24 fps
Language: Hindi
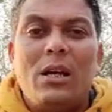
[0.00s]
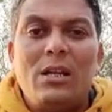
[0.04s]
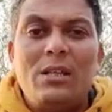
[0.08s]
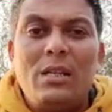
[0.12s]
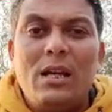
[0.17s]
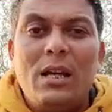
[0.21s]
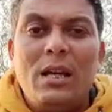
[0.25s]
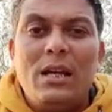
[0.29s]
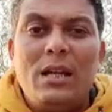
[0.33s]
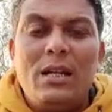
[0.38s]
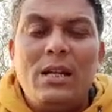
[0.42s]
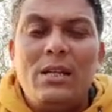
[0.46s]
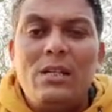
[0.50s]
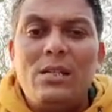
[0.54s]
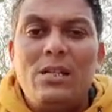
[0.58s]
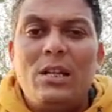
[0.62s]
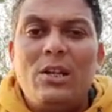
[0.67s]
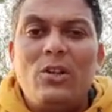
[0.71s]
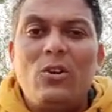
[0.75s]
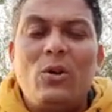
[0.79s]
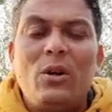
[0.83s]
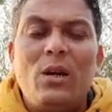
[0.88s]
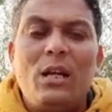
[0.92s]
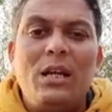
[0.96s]
इसलिए
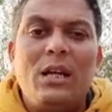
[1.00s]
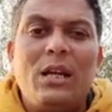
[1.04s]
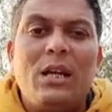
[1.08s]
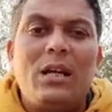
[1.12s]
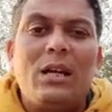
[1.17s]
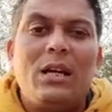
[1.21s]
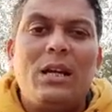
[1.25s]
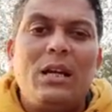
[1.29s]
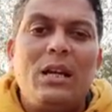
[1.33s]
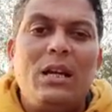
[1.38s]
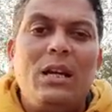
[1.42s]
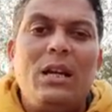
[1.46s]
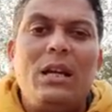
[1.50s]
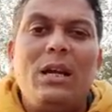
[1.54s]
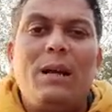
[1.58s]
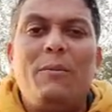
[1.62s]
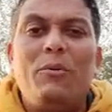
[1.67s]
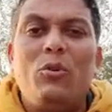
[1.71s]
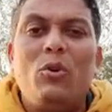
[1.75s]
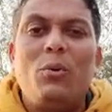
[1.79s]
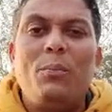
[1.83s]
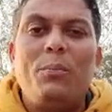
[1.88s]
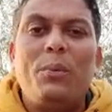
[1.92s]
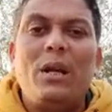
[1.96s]
डेंसिटी को क्लियर करने के लिए
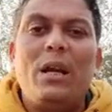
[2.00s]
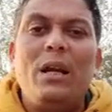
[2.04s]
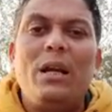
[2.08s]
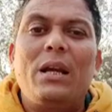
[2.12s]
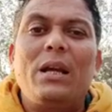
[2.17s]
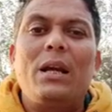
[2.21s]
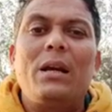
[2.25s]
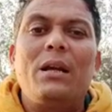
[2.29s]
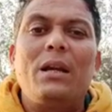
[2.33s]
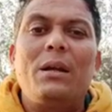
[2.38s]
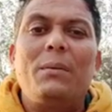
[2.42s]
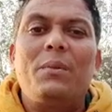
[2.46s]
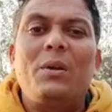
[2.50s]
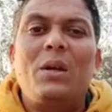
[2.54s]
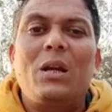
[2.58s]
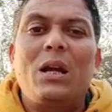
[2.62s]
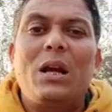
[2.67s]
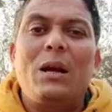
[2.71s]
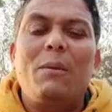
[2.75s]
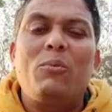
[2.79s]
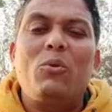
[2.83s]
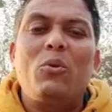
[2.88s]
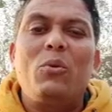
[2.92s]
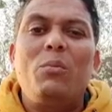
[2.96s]
आपको पहले करना
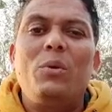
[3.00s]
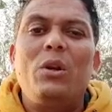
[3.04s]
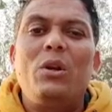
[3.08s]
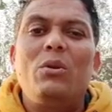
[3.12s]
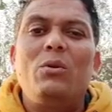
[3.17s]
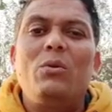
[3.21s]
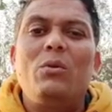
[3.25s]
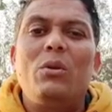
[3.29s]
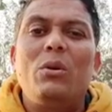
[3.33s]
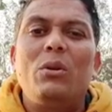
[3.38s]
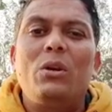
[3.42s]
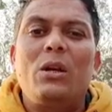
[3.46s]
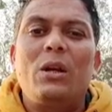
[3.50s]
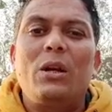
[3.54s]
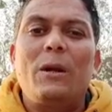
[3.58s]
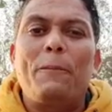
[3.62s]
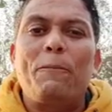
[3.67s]
पड़ेगा आपको बिल्कुल